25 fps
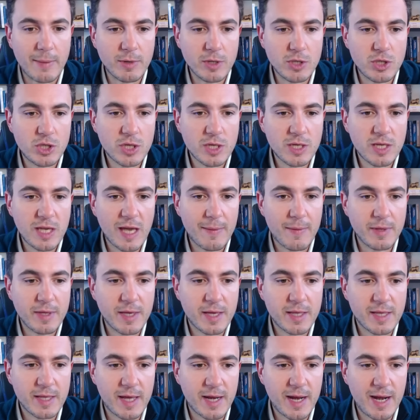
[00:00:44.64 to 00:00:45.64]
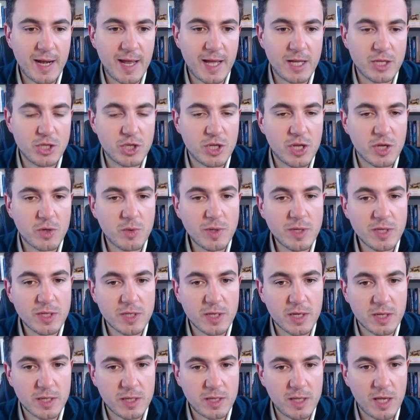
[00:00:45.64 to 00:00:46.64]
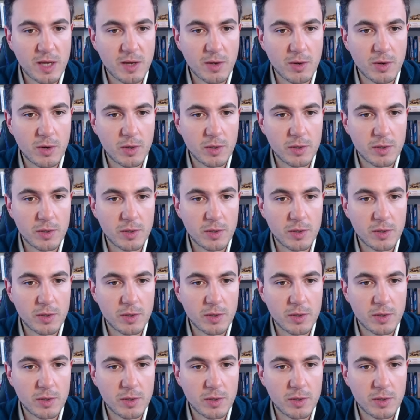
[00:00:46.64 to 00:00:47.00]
e cerchiamo di andare a leggere questo articolo